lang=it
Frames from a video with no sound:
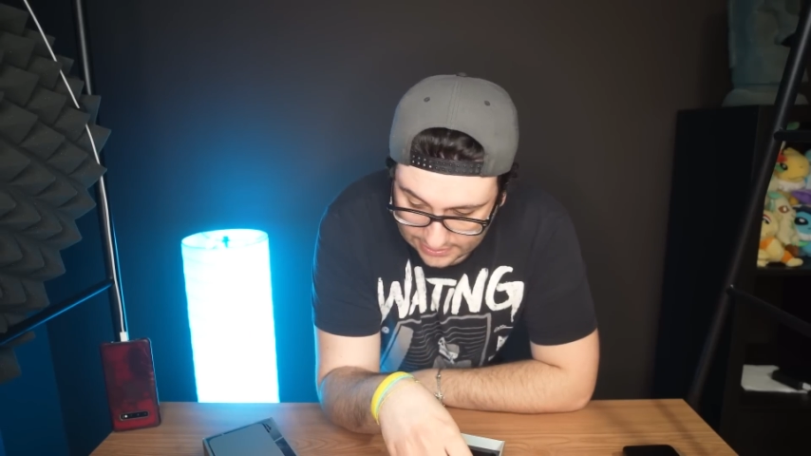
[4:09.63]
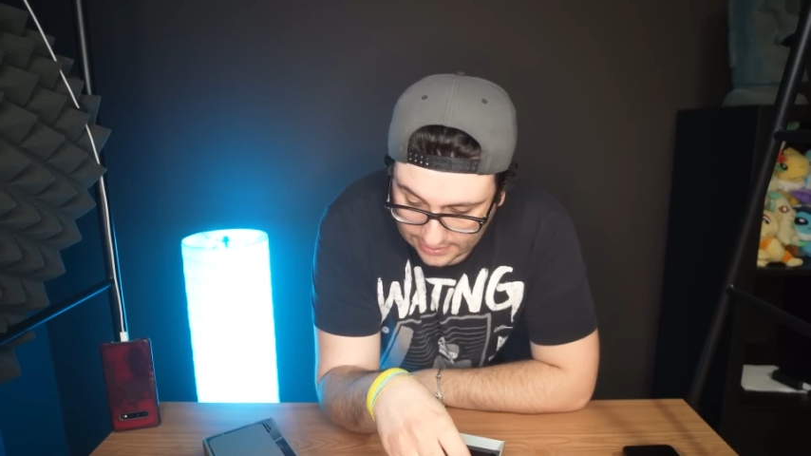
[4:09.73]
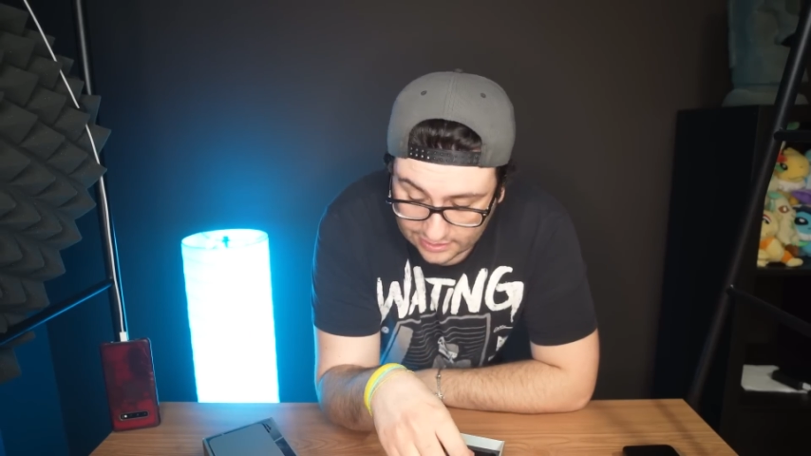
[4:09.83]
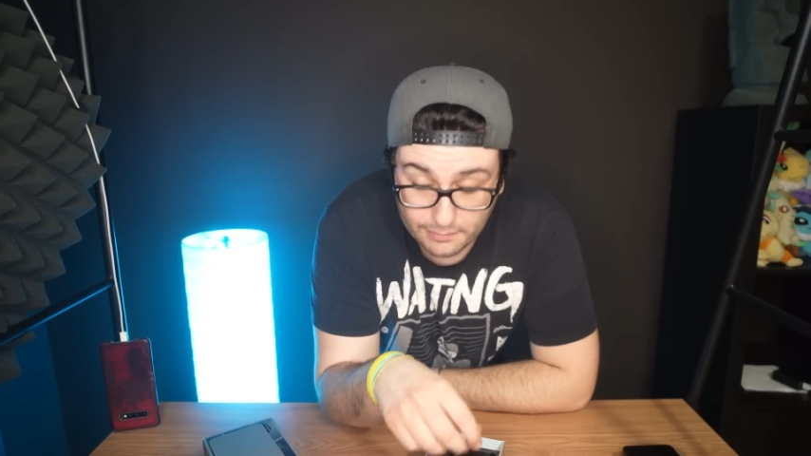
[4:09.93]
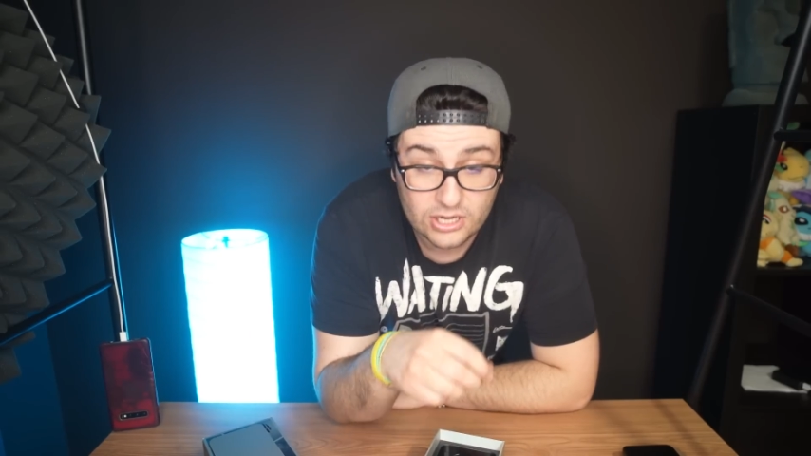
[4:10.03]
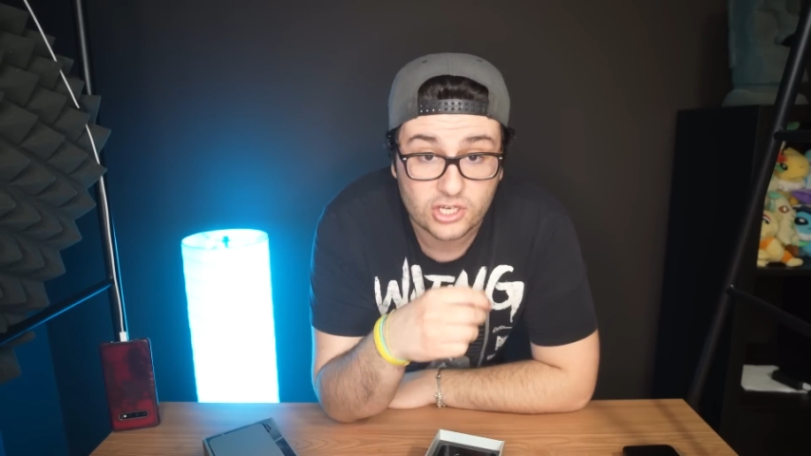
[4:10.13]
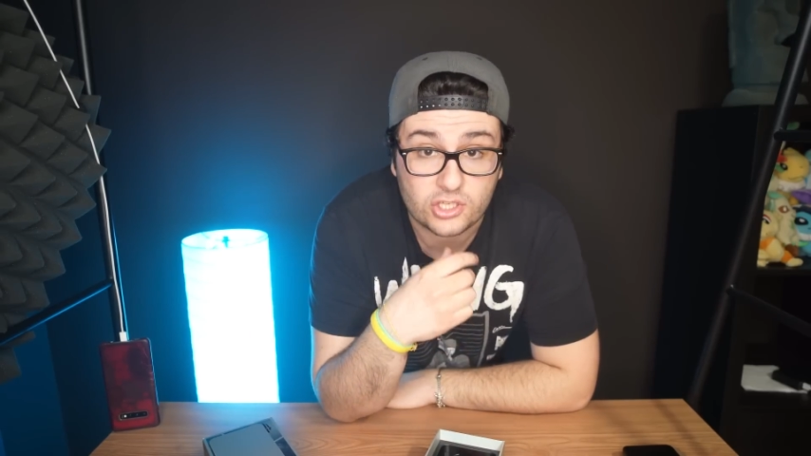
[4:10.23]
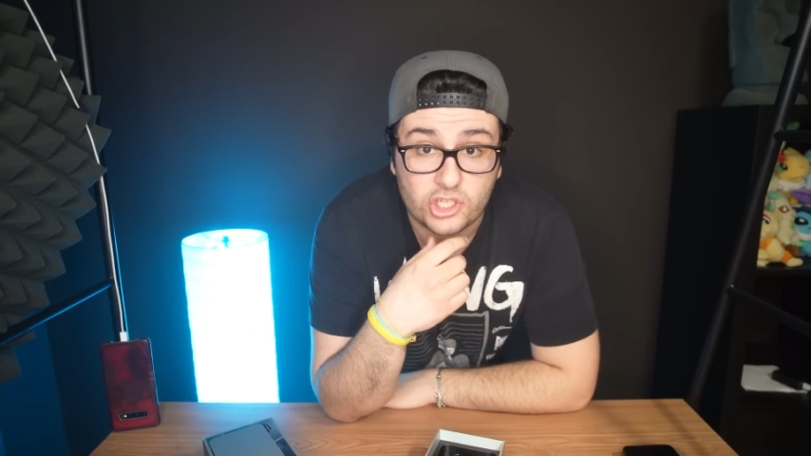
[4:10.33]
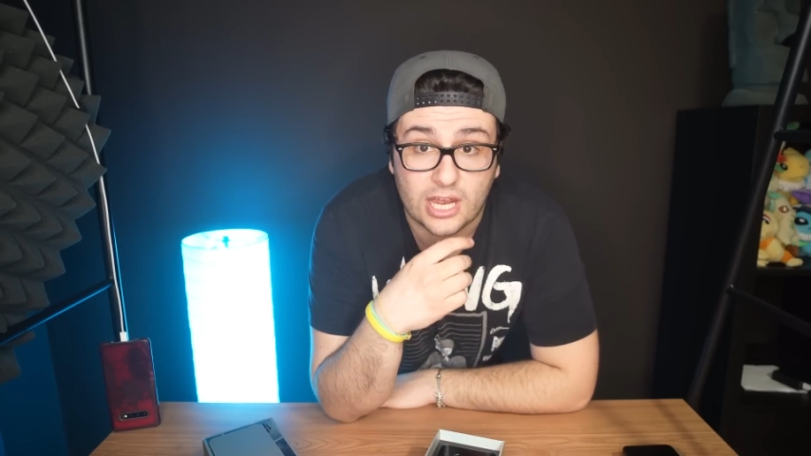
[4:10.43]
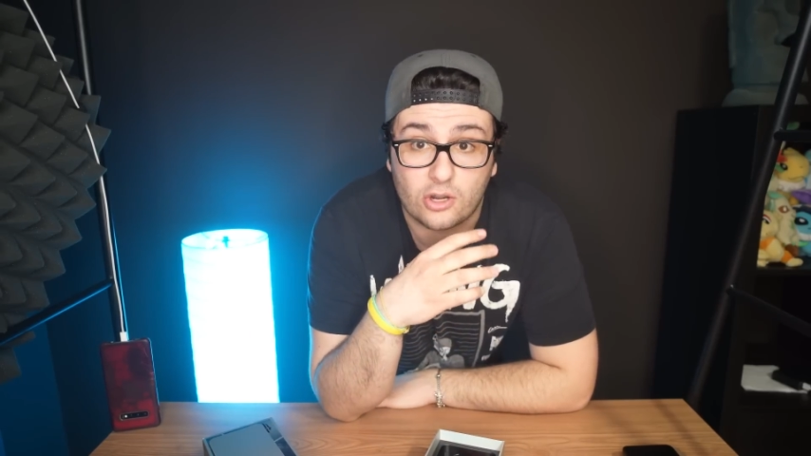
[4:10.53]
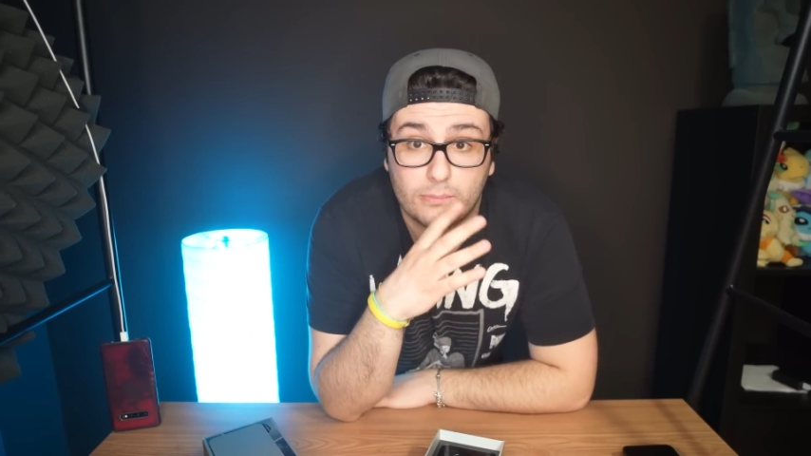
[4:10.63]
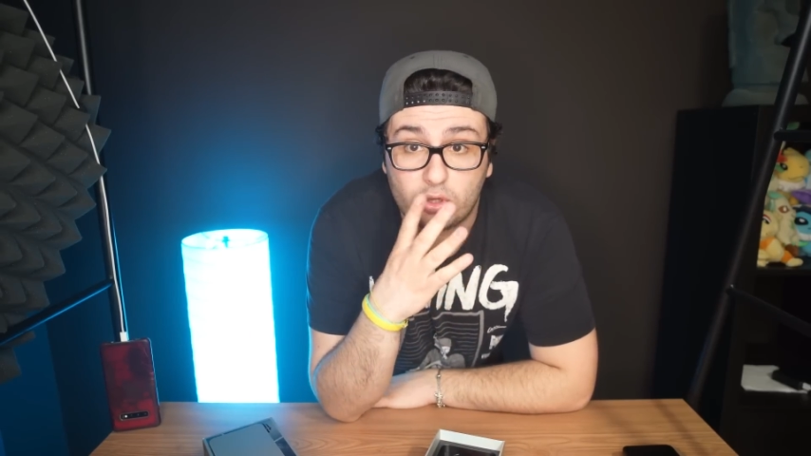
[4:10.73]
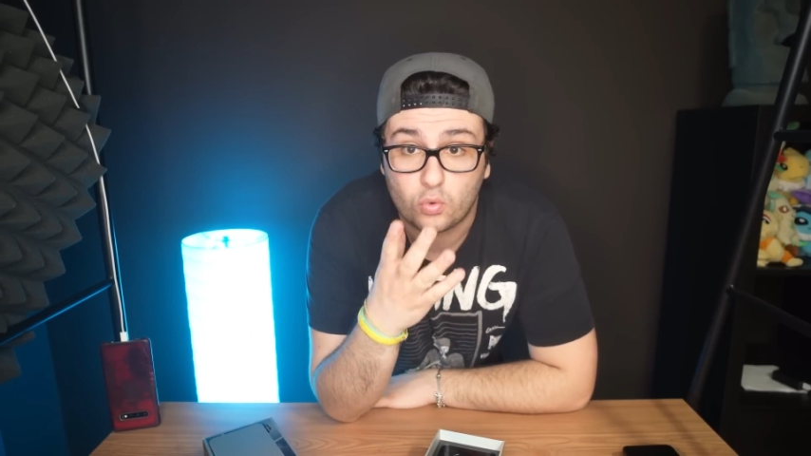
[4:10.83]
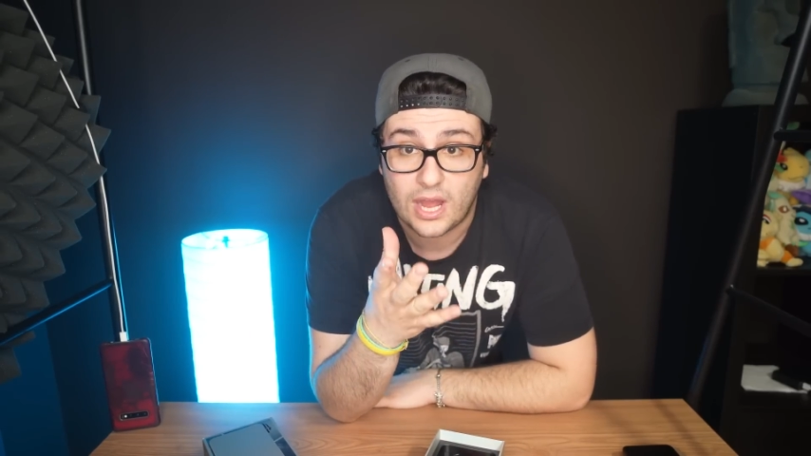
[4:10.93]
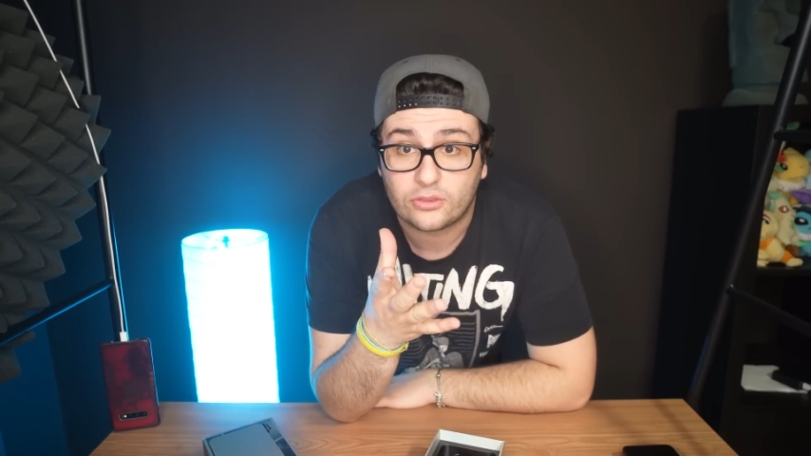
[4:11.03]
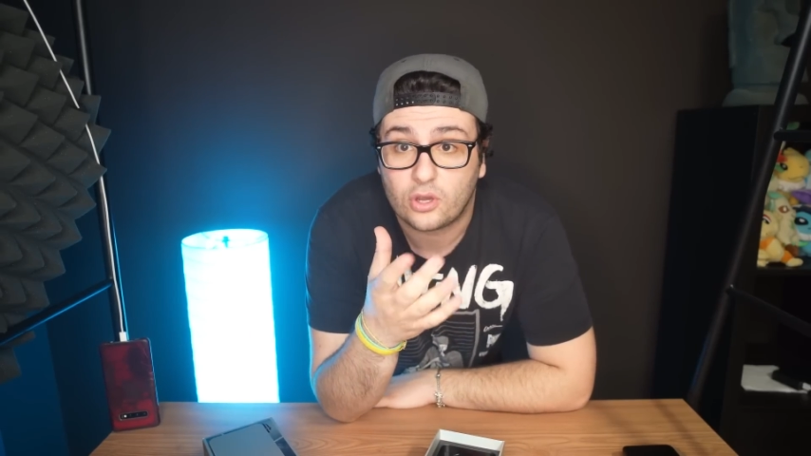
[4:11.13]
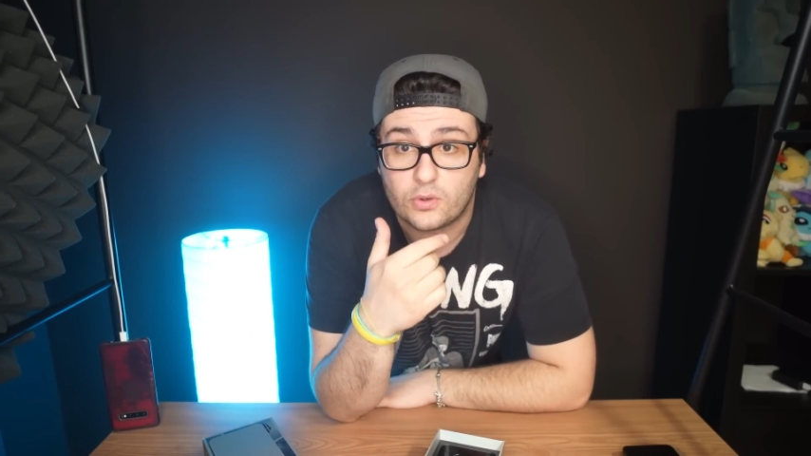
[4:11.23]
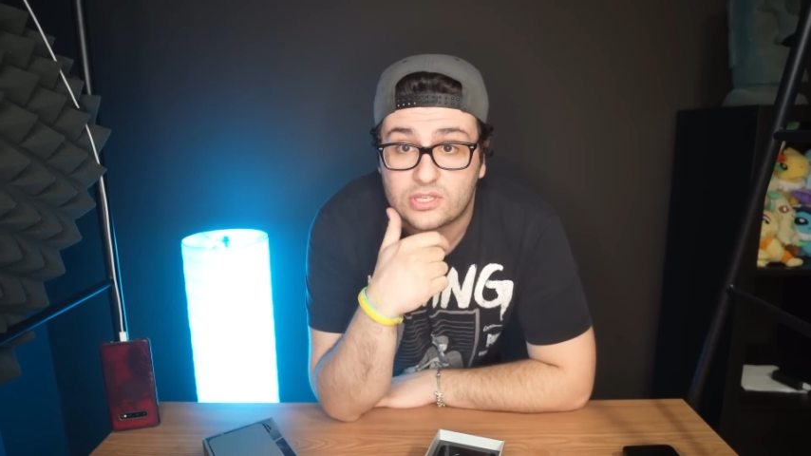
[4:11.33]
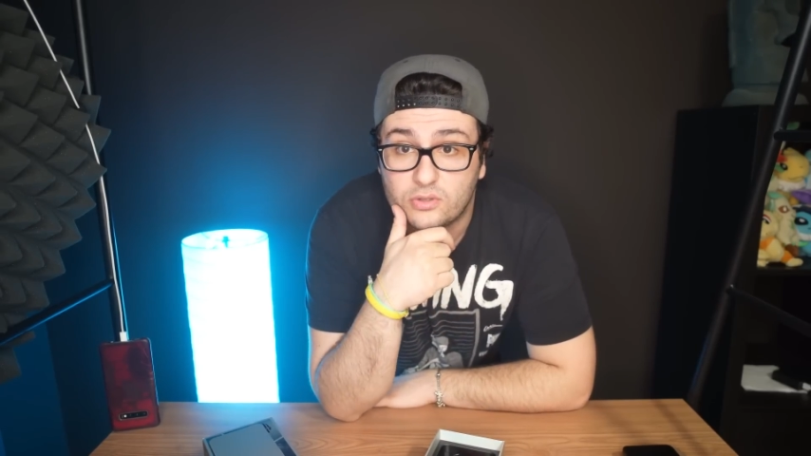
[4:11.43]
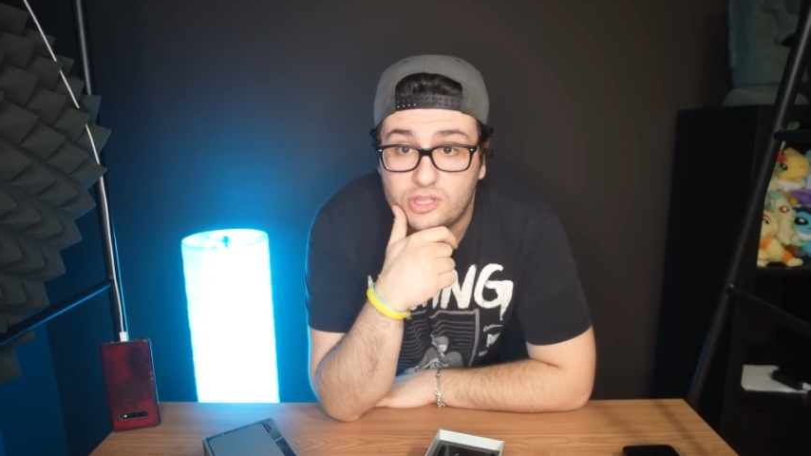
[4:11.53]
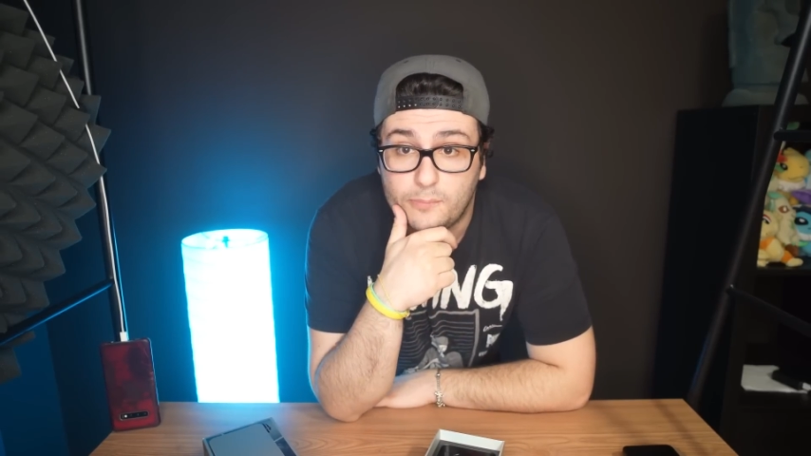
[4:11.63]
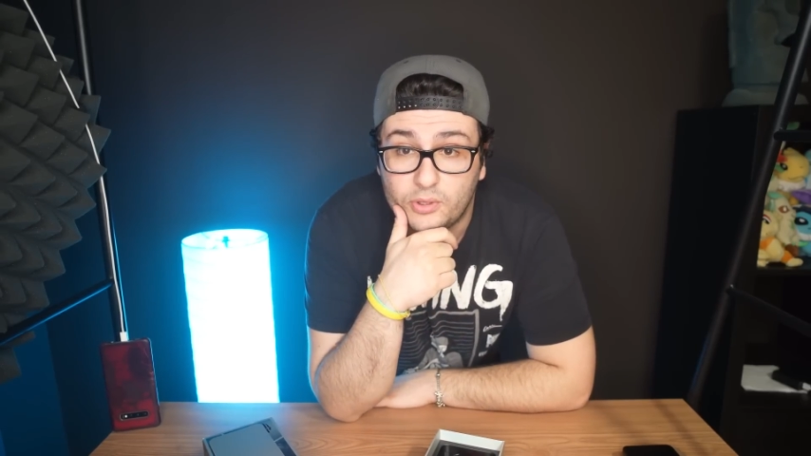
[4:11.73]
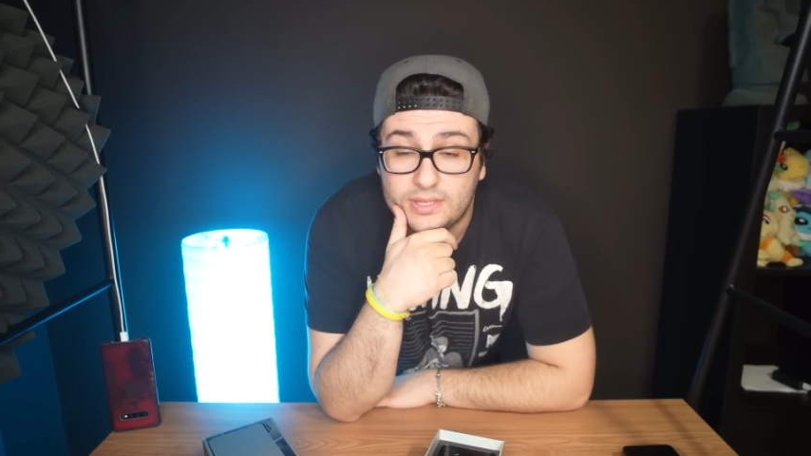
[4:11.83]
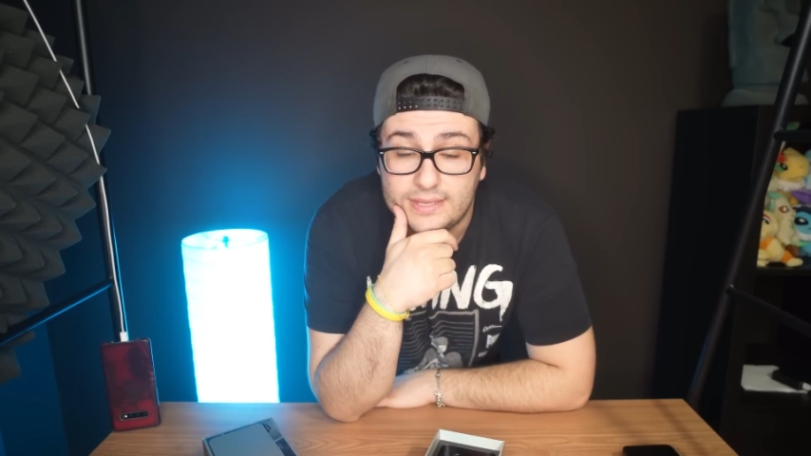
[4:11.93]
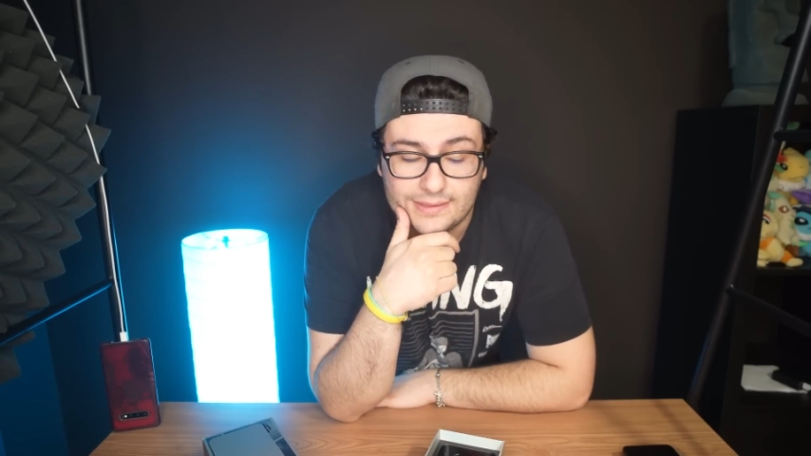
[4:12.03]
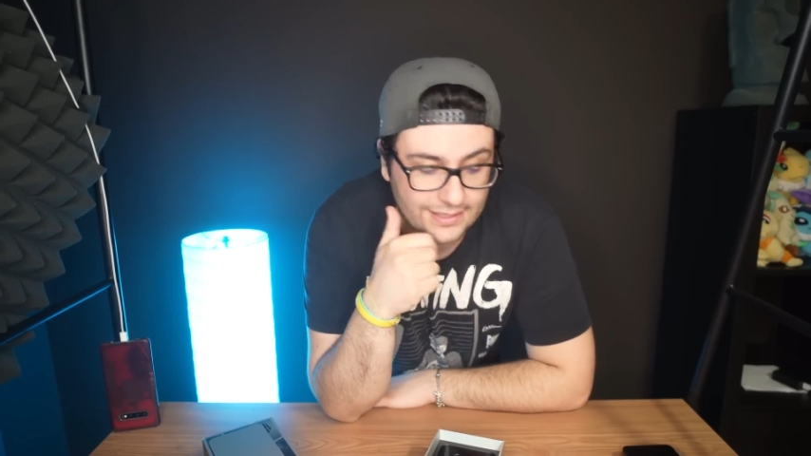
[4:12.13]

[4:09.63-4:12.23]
i Red Magic ci hanno abituato a questo tipo di,